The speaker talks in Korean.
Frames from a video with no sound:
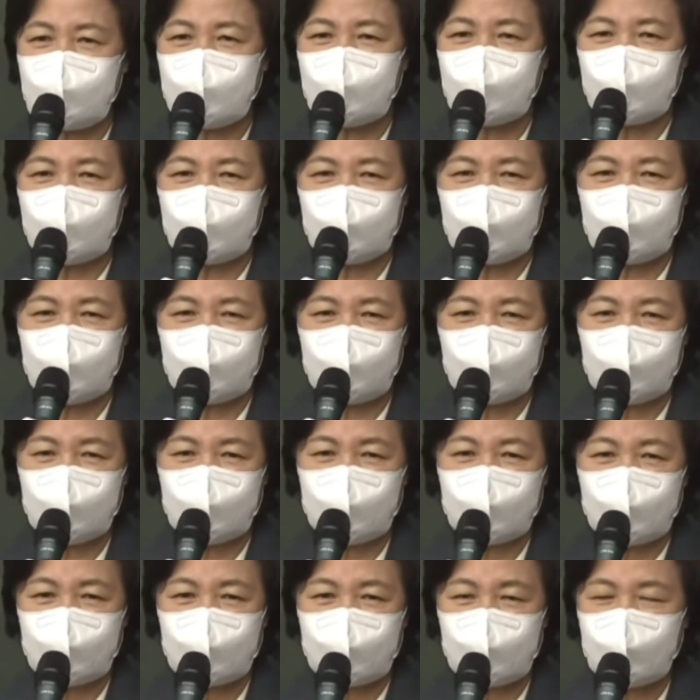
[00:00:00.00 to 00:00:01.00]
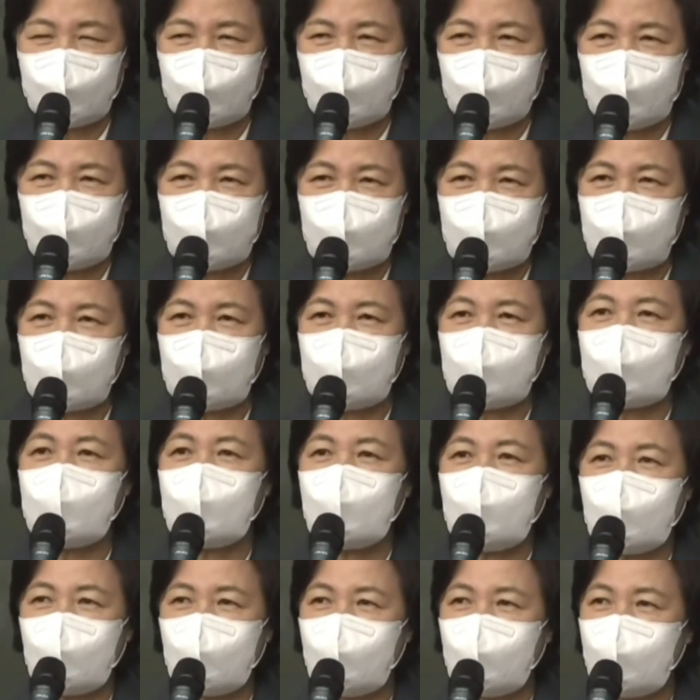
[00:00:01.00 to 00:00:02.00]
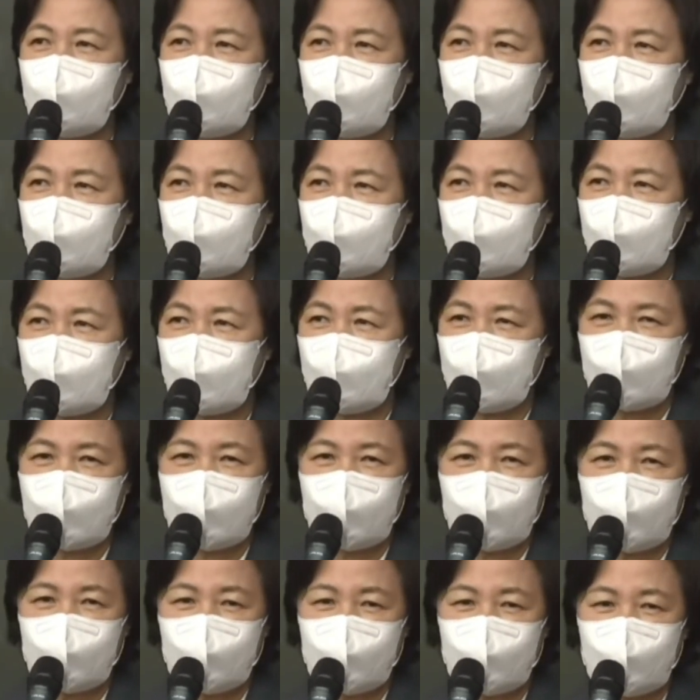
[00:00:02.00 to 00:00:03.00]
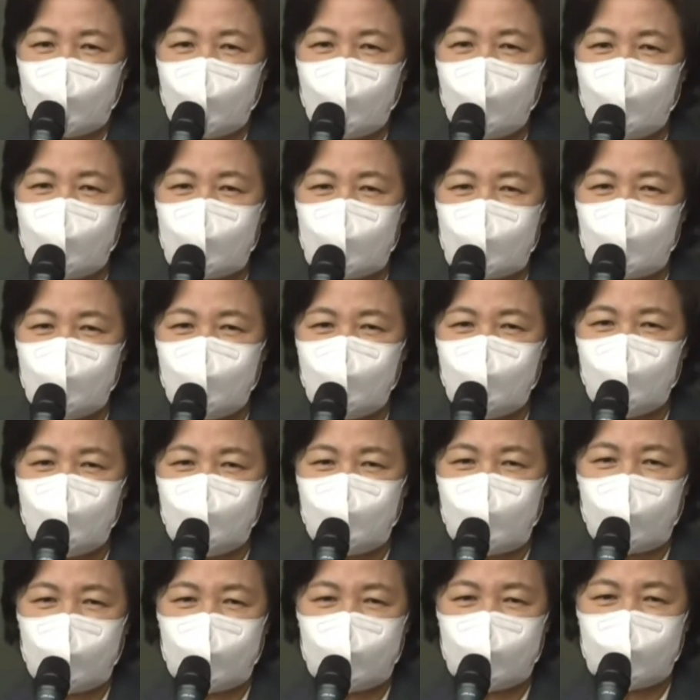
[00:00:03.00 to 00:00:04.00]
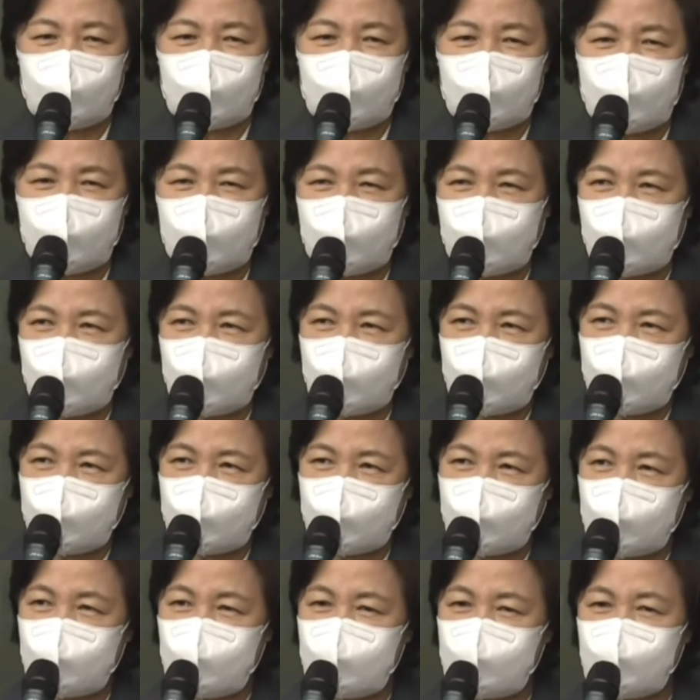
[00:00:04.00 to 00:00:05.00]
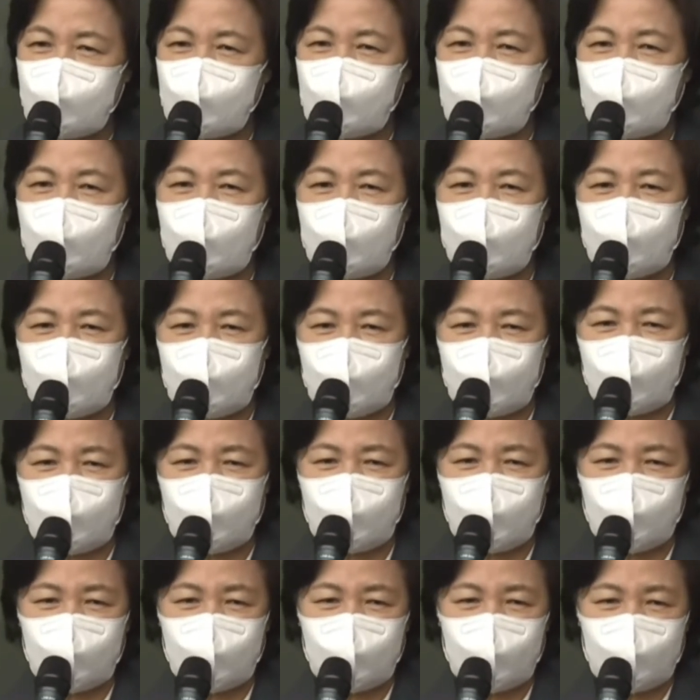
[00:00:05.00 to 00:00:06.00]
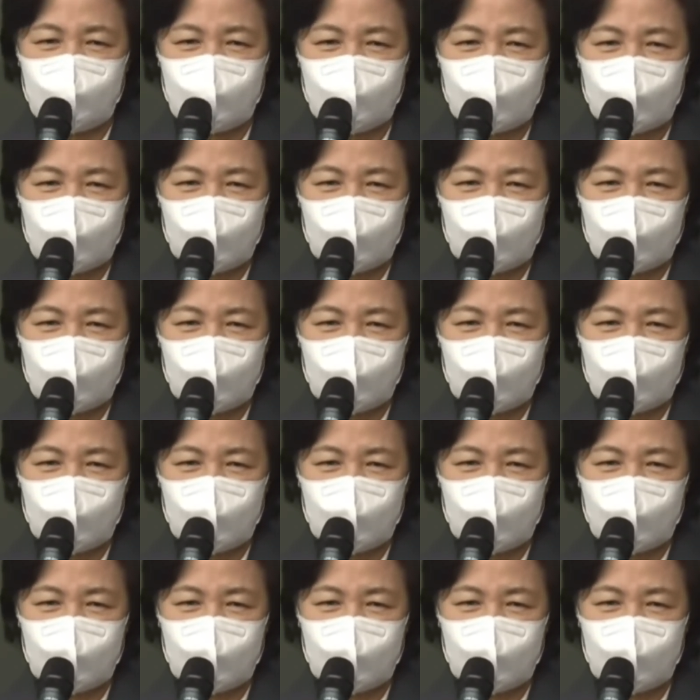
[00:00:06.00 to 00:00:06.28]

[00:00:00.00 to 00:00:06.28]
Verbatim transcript: 이제는 어, 제대로 어, 공직 부패를 에, 예, 건절하고